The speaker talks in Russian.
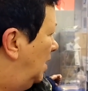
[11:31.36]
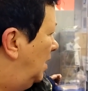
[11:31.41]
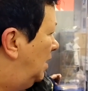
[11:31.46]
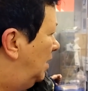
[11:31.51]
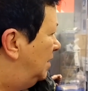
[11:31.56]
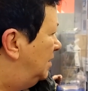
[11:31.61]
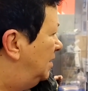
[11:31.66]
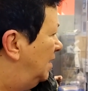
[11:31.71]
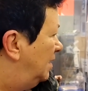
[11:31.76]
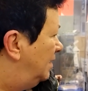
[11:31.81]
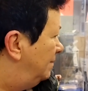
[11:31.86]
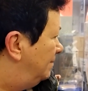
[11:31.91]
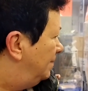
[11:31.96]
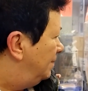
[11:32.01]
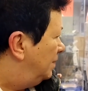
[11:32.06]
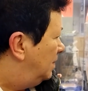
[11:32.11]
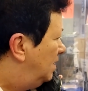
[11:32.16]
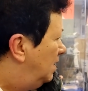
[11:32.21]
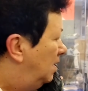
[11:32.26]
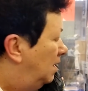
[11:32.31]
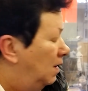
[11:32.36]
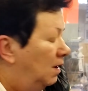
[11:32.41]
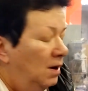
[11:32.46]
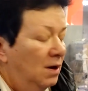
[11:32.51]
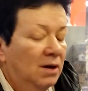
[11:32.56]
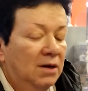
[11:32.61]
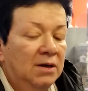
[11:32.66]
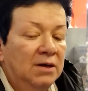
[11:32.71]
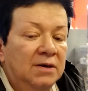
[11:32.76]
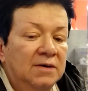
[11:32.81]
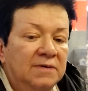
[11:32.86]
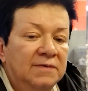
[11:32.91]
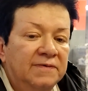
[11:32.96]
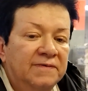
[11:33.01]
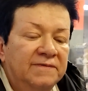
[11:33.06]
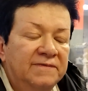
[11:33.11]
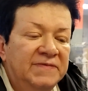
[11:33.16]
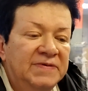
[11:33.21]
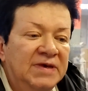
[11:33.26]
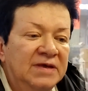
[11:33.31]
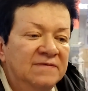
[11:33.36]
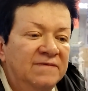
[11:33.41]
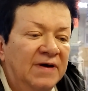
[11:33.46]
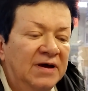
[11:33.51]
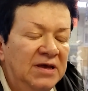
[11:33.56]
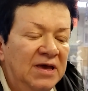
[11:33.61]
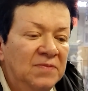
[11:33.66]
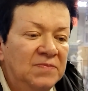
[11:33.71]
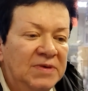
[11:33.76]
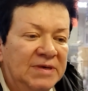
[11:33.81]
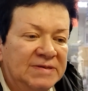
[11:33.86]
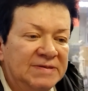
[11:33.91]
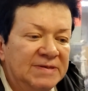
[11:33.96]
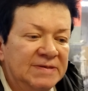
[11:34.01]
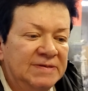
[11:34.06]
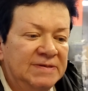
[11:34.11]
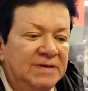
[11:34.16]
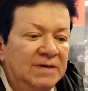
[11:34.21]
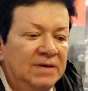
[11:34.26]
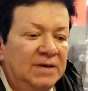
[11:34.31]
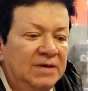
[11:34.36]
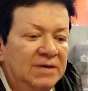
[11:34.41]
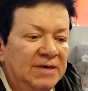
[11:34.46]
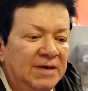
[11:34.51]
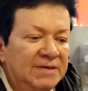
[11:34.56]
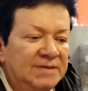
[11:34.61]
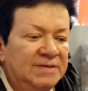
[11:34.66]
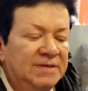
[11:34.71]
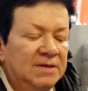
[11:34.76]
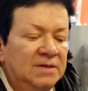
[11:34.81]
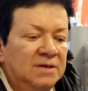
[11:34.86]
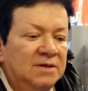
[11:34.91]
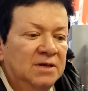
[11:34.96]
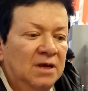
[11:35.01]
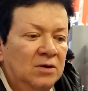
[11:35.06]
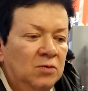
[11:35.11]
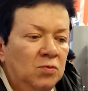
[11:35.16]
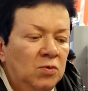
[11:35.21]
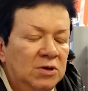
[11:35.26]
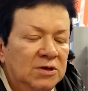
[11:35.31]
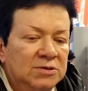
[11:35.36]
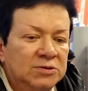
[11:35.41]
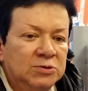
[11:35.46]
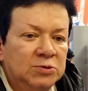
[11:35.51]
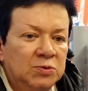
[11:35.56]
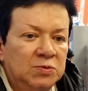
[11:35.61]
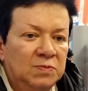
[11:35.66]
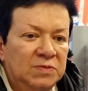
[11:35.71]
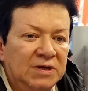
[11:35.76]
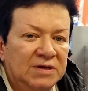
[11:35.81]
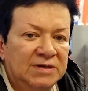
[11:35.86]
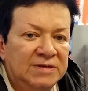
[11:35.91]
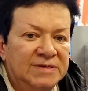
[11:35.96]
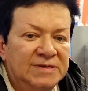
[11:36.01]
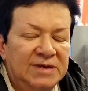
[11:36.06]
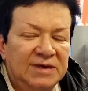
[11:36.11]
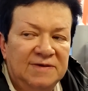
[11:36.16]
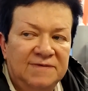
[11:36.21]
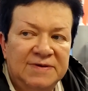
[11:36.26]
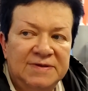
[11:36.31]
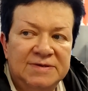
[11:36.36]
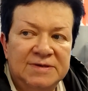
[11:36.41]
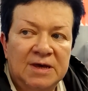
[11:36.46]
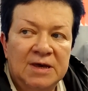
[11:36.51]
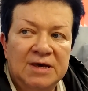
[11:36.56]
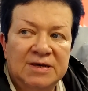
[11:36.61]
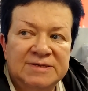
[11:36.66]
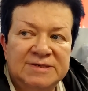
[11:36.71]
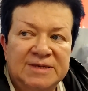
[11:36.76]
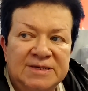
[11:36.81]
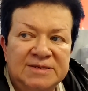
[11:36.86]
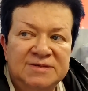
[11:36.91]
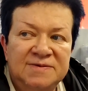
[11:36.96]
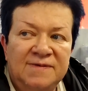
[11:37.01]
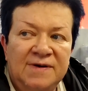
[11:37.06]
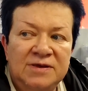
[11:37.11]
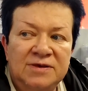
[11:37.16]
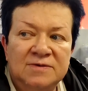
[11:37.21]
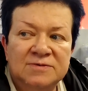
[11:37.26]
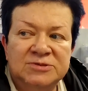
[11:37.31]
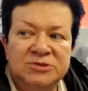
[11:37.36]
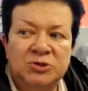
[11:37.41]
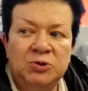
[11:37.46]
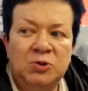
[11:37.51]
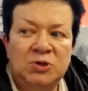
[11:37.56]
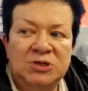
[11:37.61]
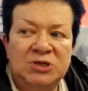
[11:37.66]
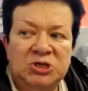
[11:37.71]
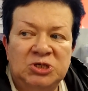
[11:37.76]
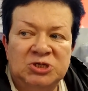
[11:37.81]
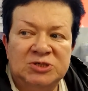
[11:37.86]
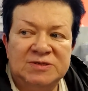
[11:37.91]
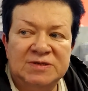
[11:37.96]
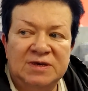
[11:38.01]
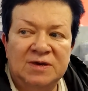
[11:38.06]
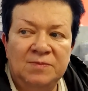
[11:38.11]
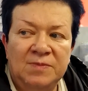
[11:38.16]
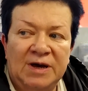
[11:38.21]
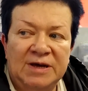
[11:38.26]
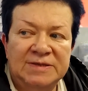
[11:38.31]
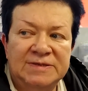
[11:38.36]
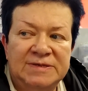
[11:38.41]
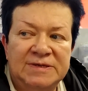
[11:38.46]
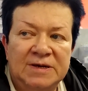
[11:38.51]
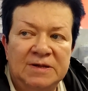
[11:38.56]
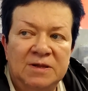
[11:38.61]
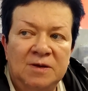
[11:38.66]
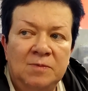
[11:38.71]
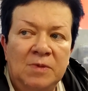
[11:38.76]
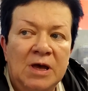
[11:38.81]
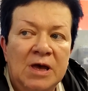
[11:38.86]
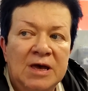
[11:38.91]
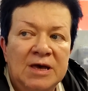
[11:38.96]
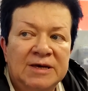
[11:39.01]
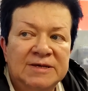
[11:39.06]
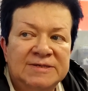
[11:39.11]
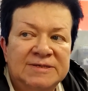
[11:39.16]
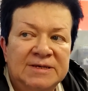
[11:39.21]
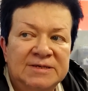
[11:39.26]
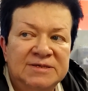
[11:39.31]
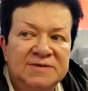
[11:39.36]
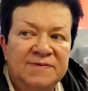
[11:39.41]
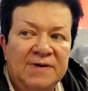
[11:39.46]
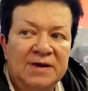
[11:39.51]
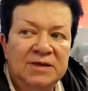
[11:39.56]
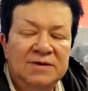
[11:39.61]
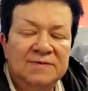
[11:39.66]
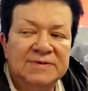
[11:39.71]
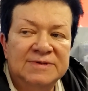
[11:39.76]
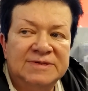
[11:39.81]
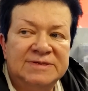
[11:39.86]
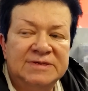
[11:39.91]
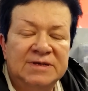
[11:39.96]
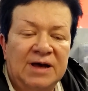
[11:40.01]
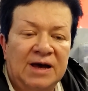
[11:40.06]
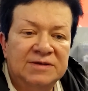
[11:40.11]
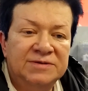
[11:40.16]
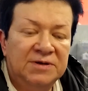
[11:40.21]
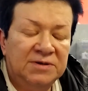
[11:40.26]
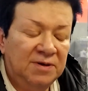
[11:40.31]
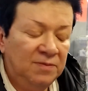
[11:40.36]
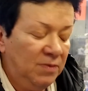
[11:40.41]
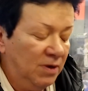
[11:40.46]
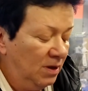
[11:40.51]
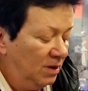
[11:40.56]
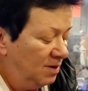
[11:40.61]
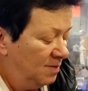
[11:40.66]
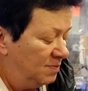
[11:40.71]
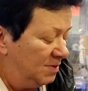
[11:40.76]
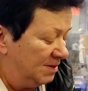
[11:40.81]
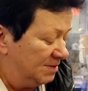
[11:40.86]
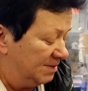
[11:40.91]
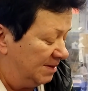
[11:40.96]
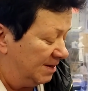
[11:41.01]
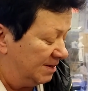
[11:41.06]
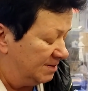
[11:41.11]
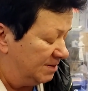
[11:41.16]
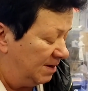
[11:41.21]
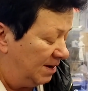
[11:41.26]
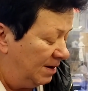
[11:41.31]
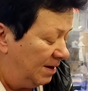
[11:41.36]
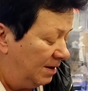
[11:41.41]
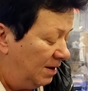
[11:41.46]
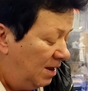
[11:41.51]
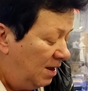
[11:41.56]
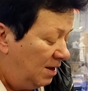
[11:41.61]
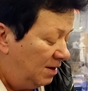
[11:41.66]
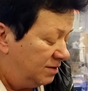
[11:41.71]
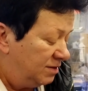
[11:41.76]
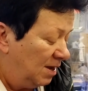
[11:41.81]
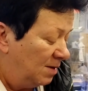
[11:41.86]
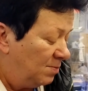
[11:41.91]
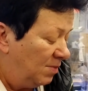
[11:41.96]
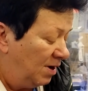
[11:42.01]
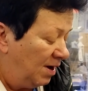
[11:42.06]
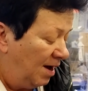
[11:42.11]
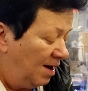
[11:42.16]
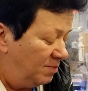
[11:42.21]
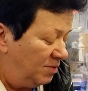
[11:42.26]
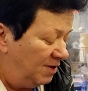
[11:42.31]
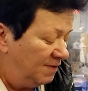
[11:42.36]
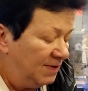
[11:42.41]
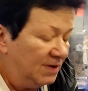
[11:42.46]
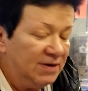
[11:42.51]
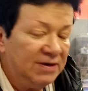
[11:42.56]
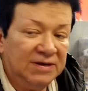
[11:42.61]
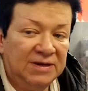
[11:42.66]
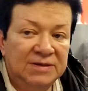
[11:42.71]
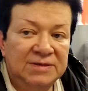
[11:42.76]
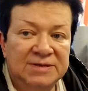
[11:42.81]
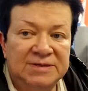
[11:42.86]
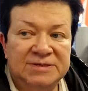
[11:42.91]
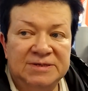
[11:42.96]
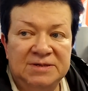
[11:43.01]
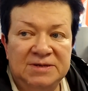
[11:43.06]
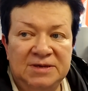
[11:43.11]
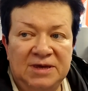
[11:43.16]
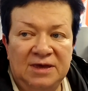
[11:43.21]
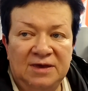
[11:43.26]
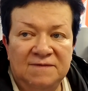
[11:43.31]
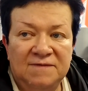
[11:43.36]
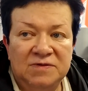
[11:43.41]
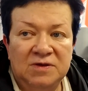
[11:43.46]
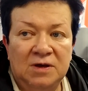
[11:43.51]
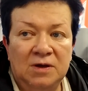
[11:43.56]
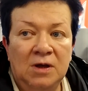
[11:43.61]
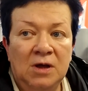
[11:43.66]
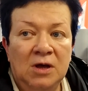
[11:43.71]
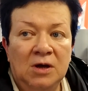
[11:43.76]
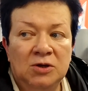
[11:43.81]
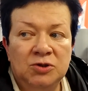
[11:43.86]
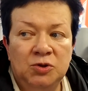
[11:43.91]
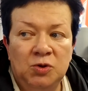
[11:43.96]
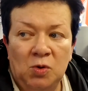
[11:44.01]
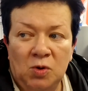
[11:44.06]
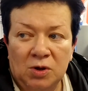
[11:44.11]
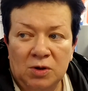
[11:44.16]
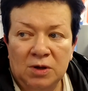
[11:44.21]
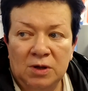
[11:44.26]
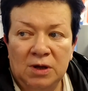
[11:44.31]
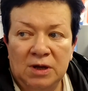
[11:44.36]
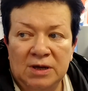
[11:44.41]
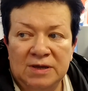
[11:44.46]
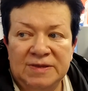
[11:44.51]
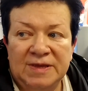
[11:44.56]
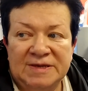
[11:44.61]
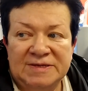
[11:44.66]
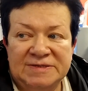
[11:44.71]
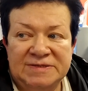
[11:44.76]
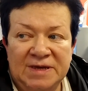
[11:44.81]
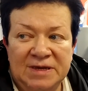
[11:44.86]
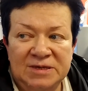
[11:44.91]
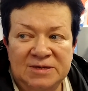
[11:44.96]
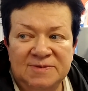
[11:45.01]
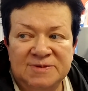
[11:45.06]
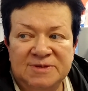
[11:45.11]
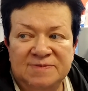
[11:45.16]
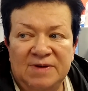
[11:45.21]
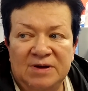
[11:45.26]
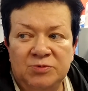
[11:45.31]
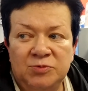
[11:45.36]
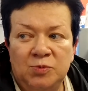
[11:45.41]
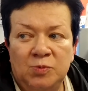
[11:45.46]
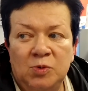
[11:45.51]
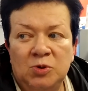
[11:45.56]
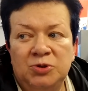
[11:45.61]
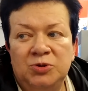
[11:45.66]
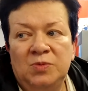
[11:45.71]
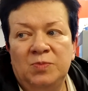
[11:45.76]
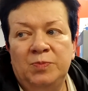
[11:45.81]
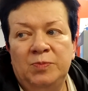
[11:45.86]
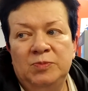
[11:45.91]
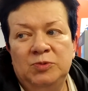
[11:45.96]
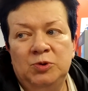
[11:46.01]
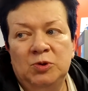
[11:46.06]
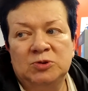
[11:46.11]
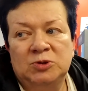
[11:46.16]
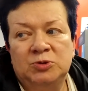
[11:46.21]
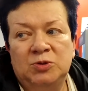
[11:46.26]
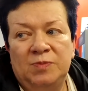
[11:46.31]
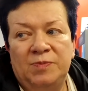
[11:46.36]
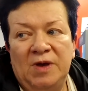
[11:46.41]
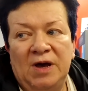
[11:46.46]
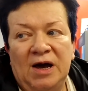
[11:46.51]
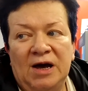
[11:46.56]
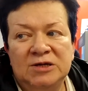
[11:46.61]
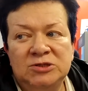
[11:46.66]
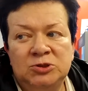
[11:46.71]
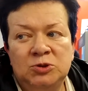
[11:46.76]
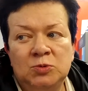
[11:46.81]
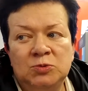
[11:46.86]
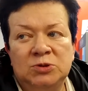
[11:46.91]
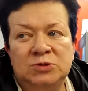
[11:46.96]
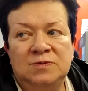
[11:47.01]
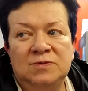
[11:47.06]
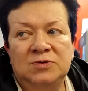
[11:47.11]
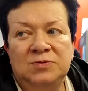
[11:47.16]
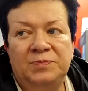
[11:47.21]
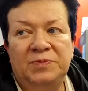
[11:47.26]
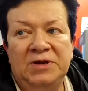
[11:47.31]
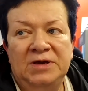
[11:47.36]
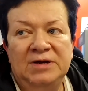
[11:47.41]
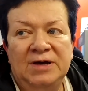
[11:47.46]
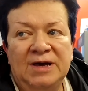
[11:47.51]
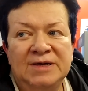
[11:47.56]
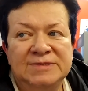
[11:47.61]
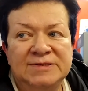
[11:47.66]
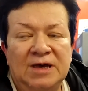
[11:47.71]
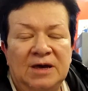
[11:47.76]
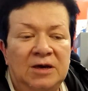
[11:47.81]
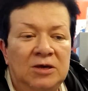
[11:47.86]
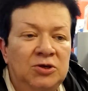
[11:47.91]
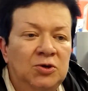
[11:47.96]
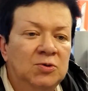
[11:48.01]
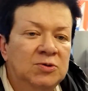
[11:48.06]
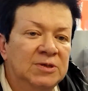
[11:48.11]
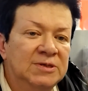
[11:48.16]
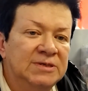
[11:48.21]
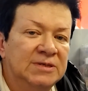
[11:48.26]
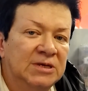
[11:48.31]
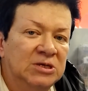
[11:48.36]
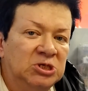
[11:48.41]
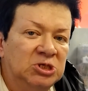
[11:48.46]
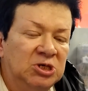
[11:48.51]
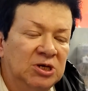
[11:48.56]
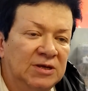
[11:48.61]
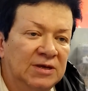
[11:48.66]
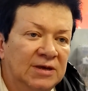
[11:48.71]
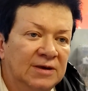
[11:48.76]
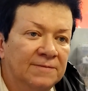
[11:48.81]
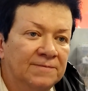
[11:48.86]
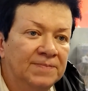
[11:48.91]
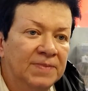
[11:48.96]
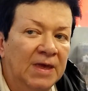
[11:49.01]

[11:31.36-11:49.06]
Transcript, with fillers: я Говорите, а, в январе месяце ездила на улицу Мира 9, созванивалась с юридическим отделом, созванивалась с кадрами, и мне сказали, там Камнева Ирина Сергеевна. Но на стенде в свободном доступе отсутствует приказ о ее назначении.